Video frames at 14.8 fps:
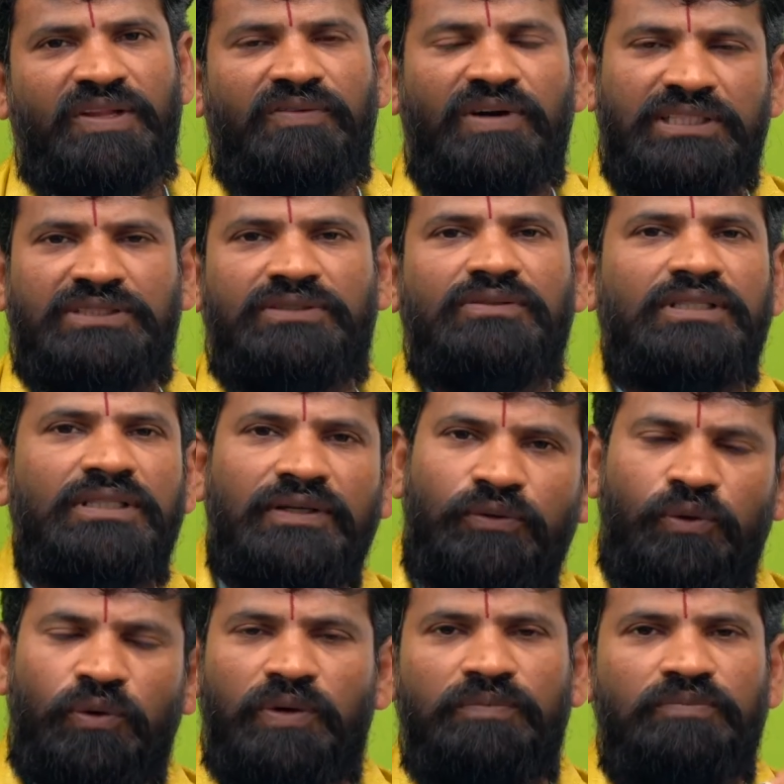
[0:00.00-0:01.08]
వాస్తవంగా
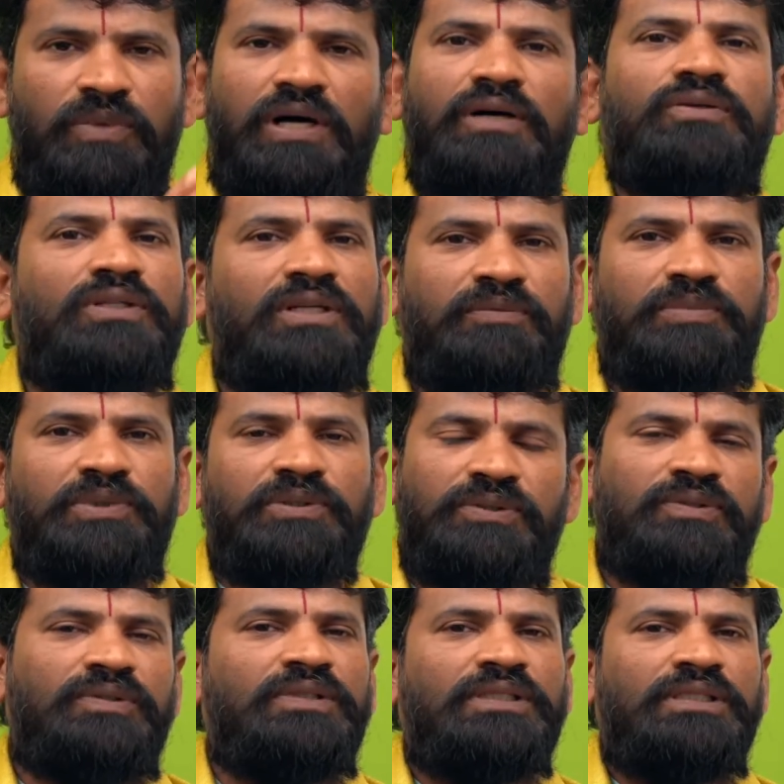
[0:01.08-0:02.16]
గృహం బాగున్నప్పుడు
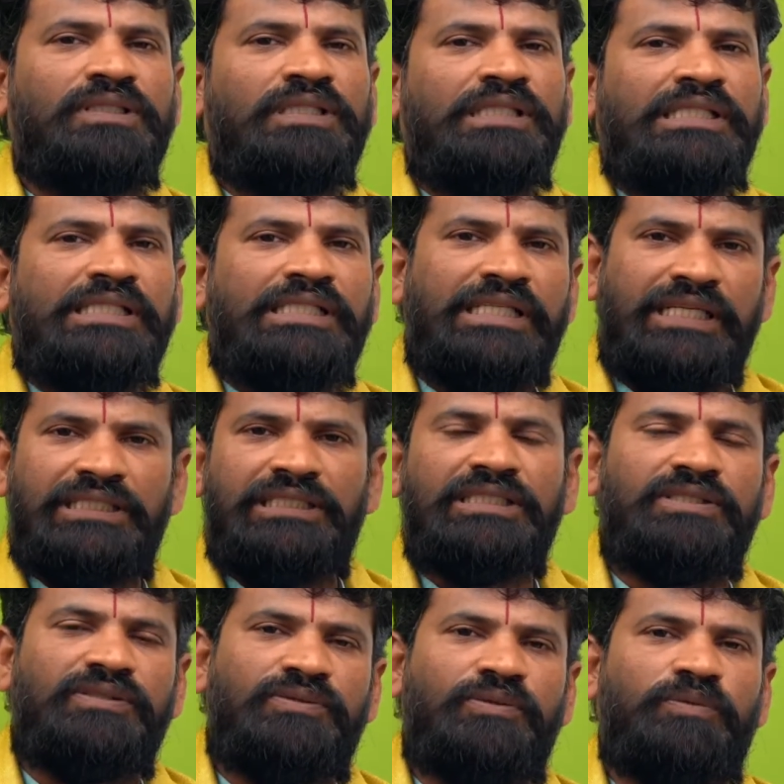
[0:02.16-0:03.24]
ఏ
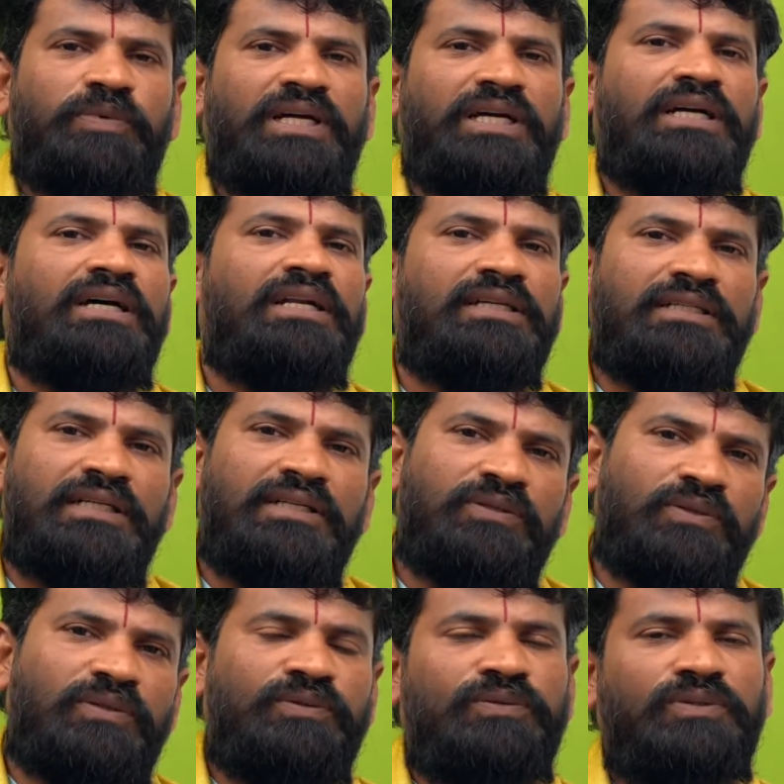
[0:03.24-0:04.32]
దిక్కు ప్రకారంగా
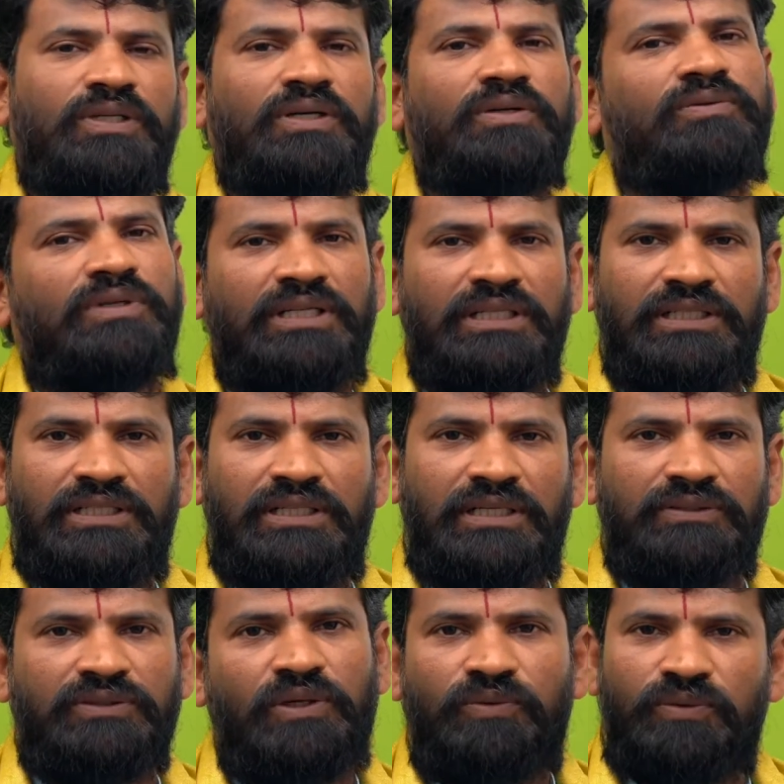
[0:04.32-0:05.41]
గృహం ఉన్నా కూడా
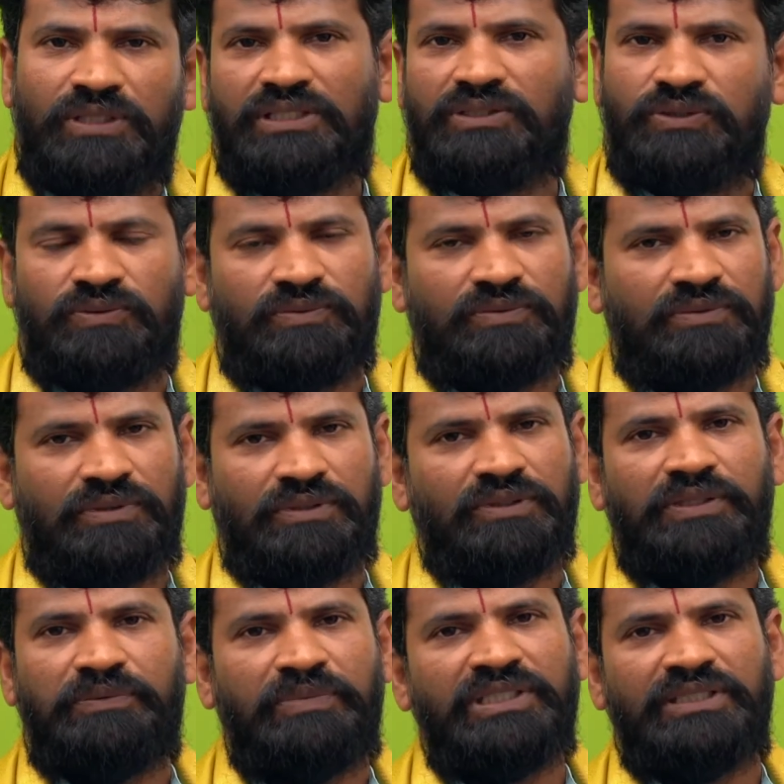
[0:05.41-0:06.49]
అందులో ఉండొచ్చు అందులో
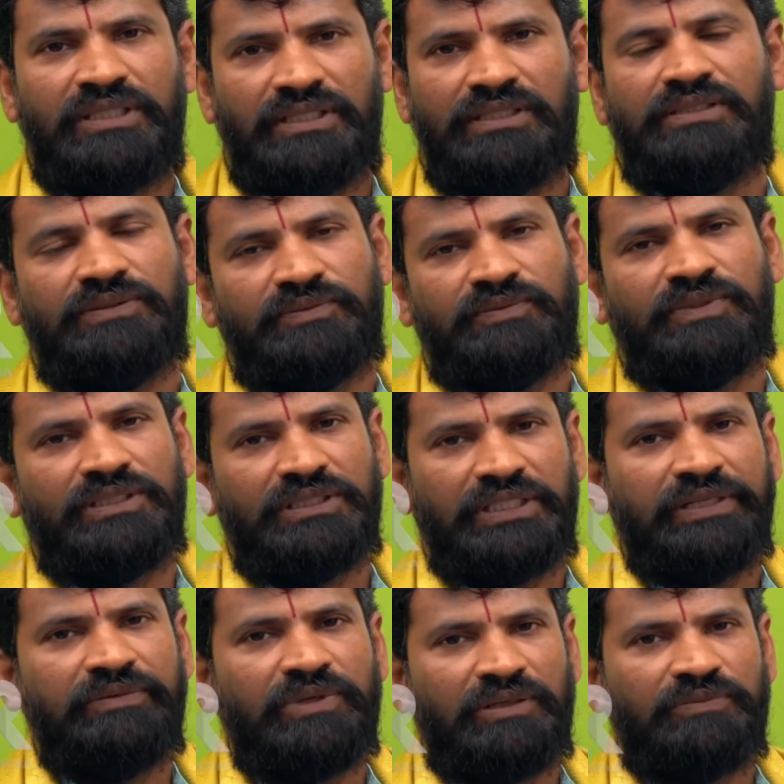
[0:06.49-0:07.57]
ఇబ్బంది ఏం లేదు
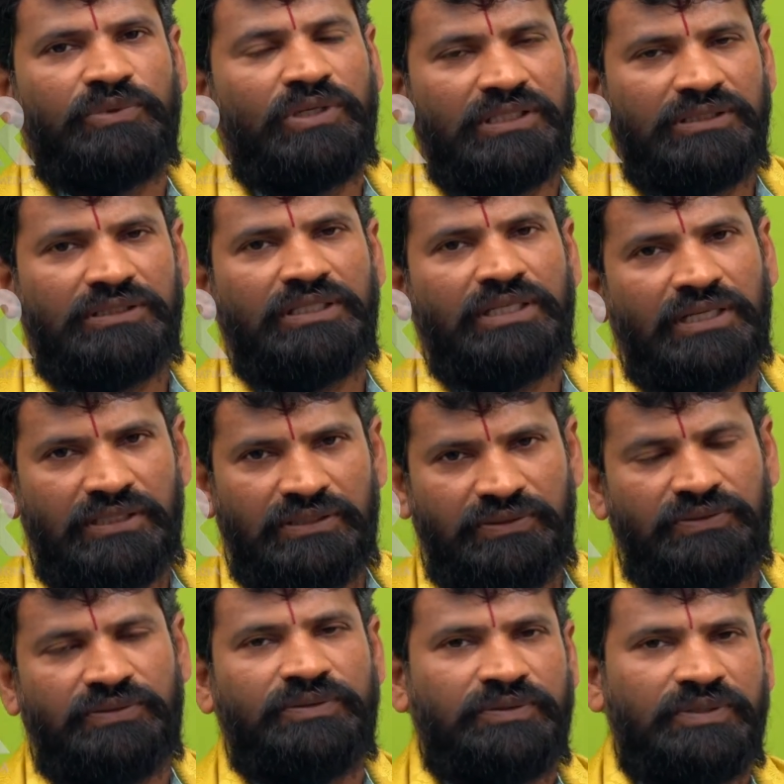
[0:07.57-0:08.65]
ఎందుకంటే మన పురాతన
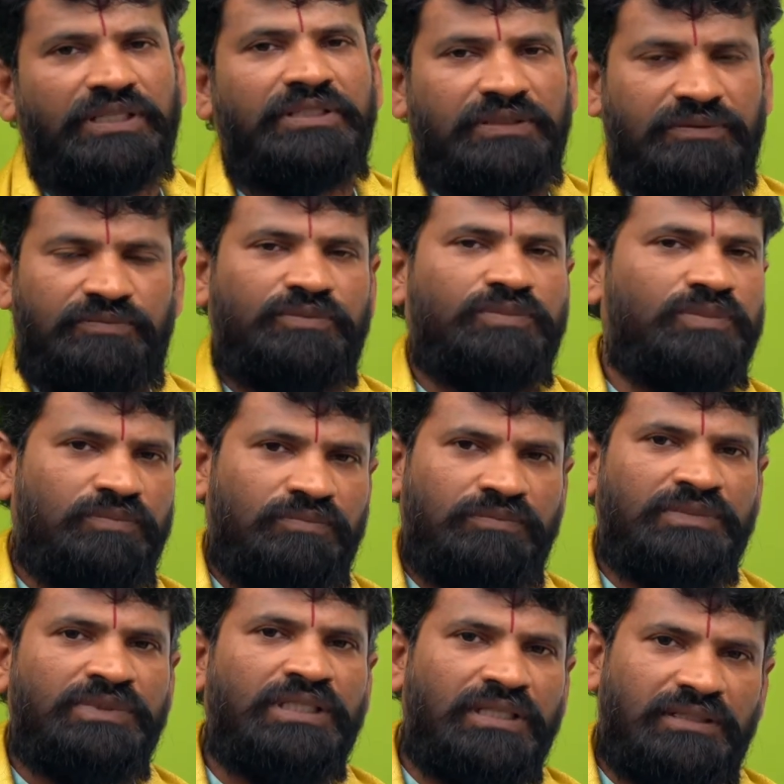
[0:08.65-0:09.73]
కాలంలో అంటే
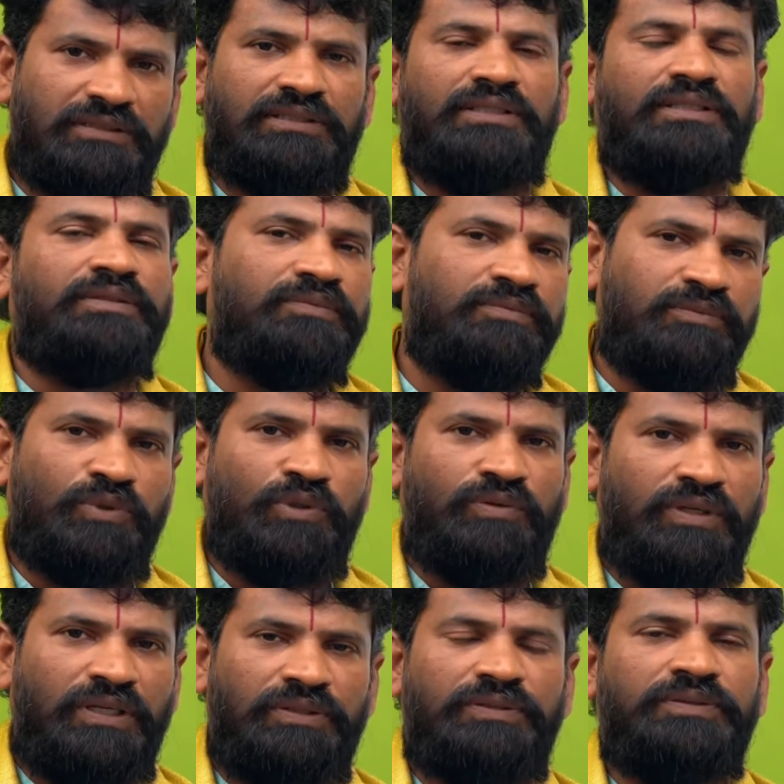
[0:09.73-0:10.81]
కాస్త
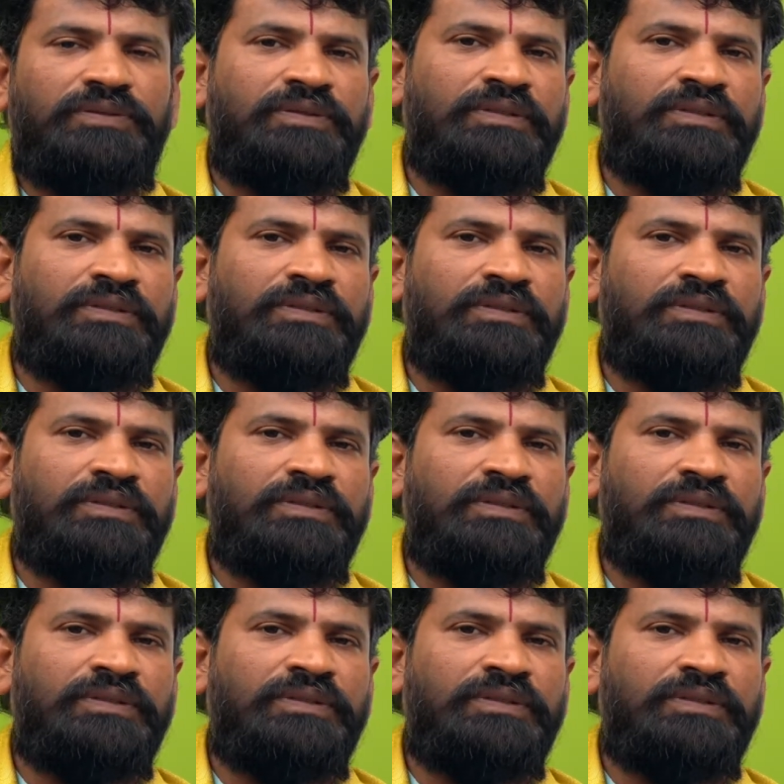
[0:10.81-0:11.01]
పూర్వంలో